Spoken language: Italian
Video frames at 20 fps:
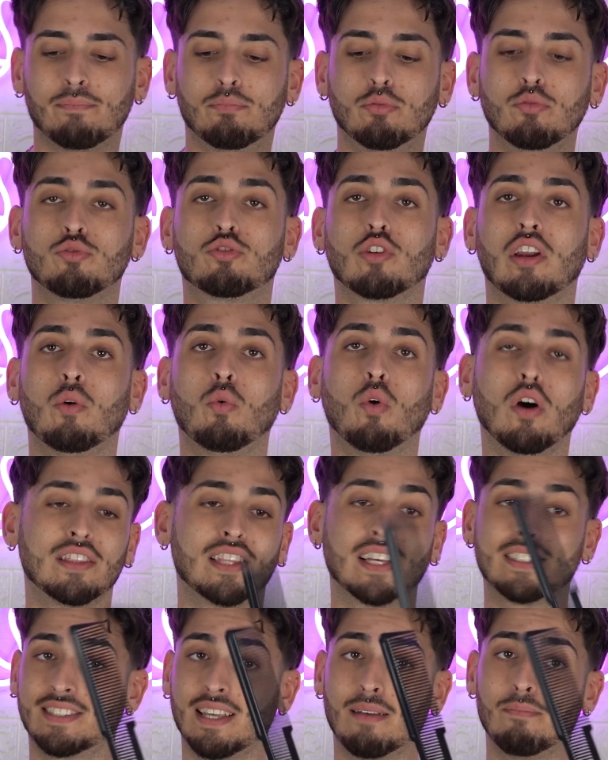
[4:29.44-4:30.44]
che appunto la wall
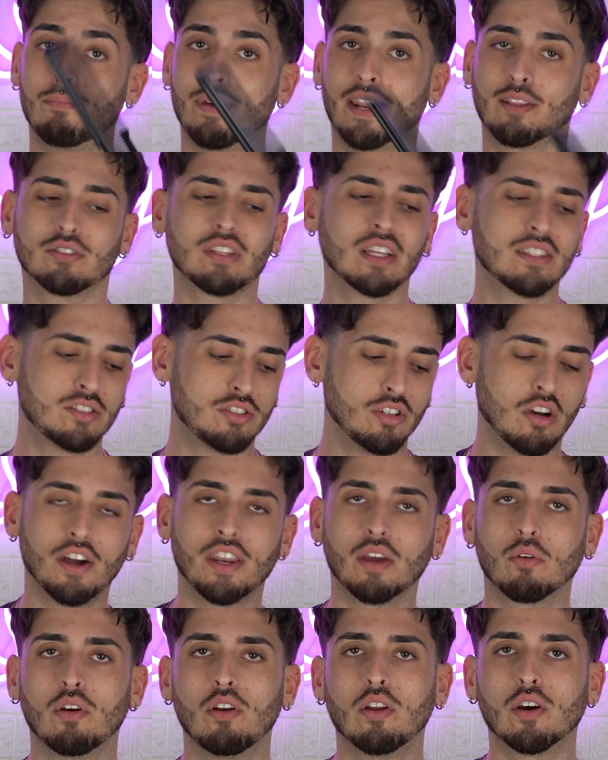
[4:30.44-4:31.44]
dà sempre in
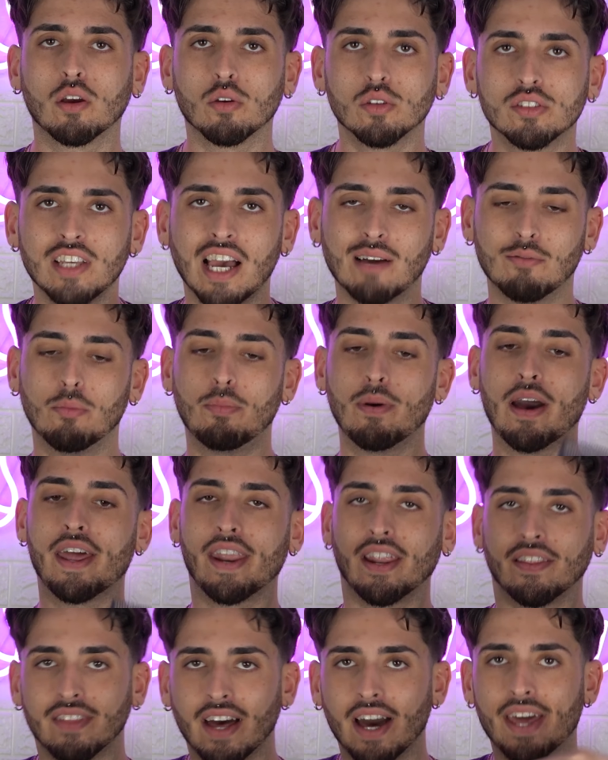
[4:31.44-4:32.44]
dotazione, quello che usiamo
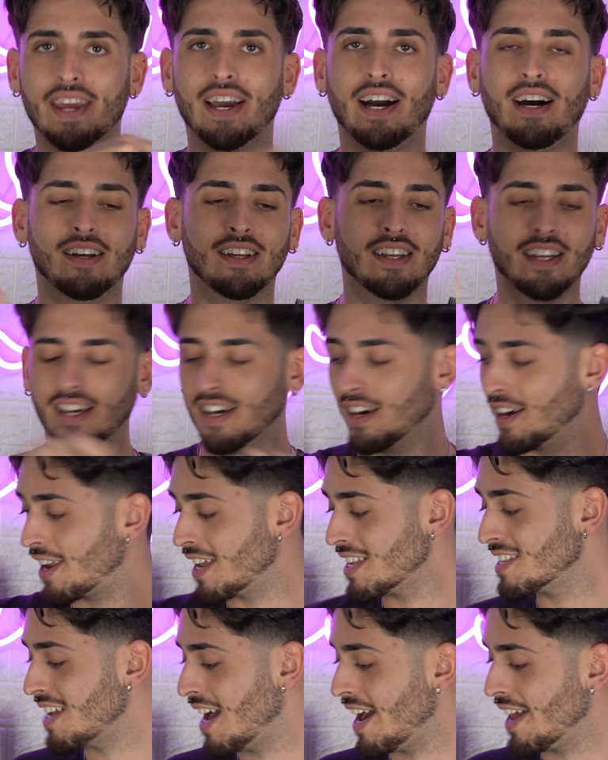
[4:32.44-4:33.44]
per andare a
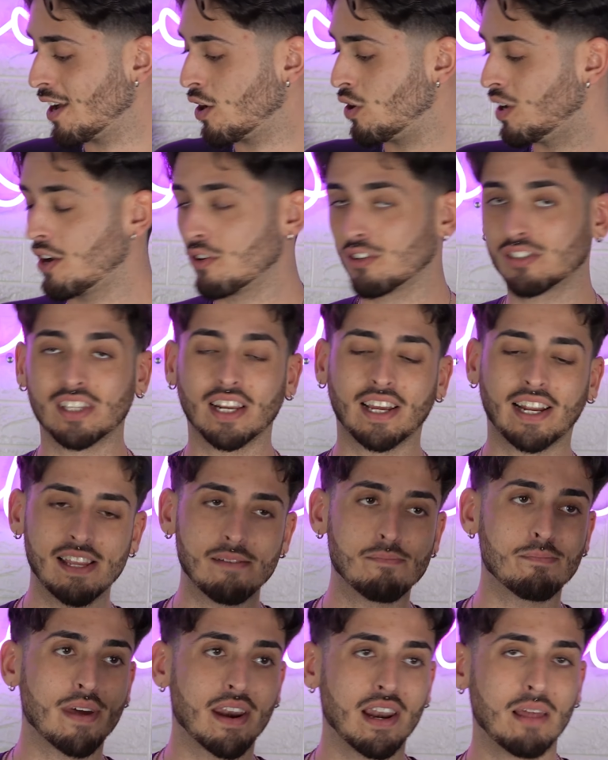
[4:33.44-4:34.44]
rasare con la nostra
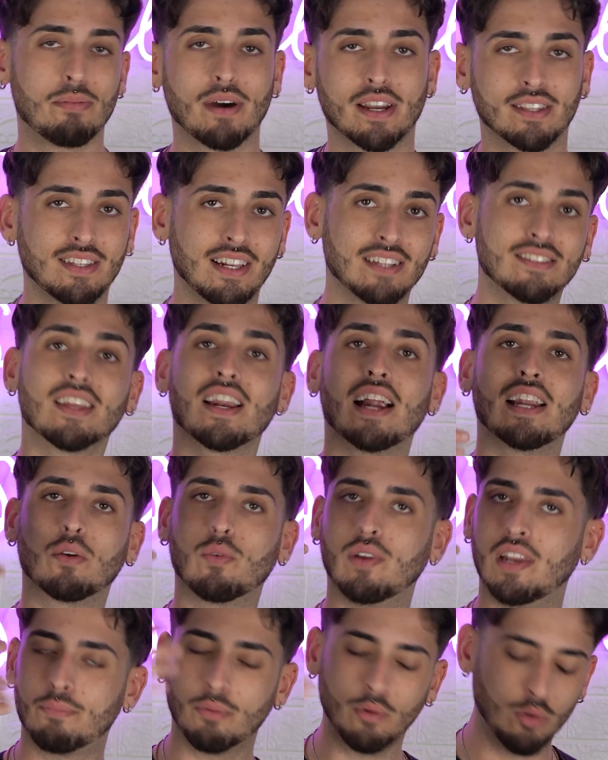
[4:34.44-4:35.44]
clipper le parti laterali,
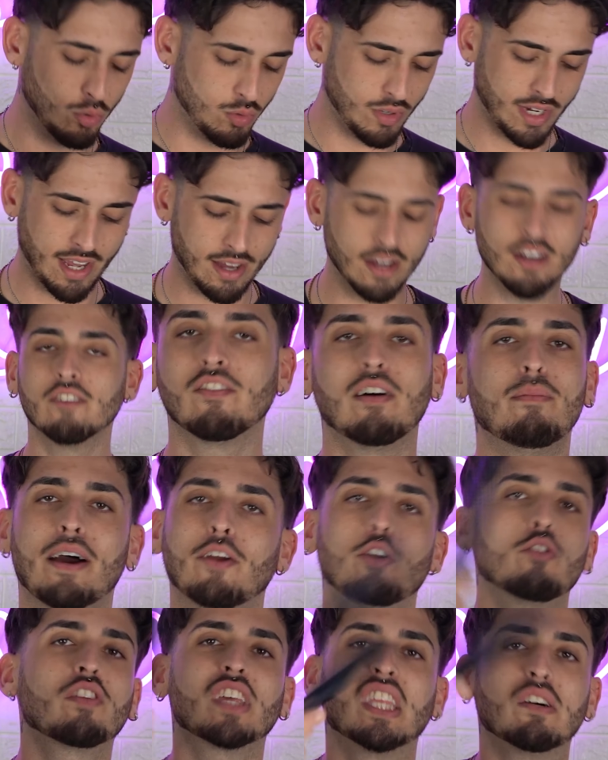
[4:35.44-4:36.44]
quelle più lunghe.
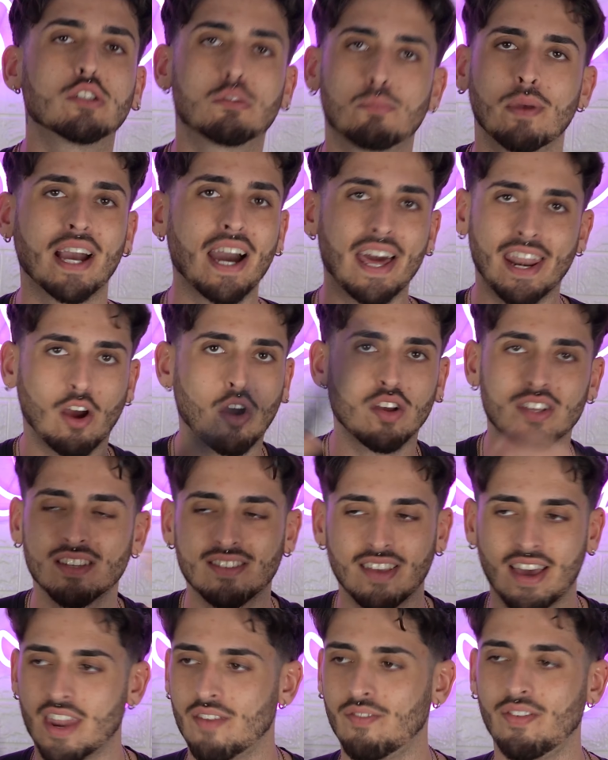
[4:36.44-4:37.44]
Vabbè, non vi devo spiegare a cosa
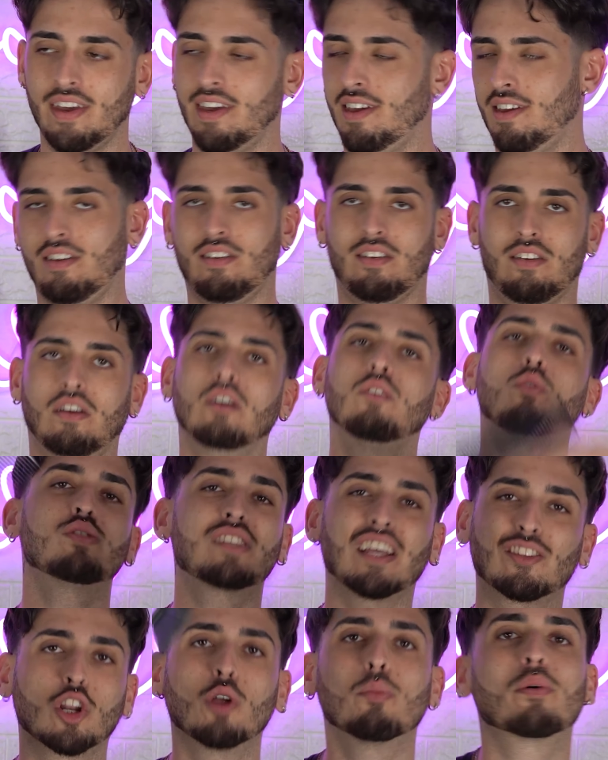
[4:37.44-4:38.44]
serve,
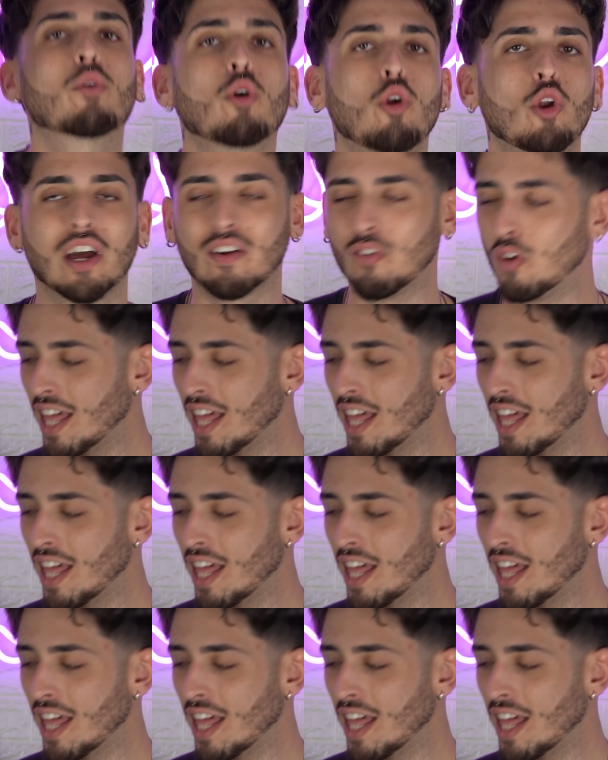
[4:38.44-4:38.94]
usatelo per quello che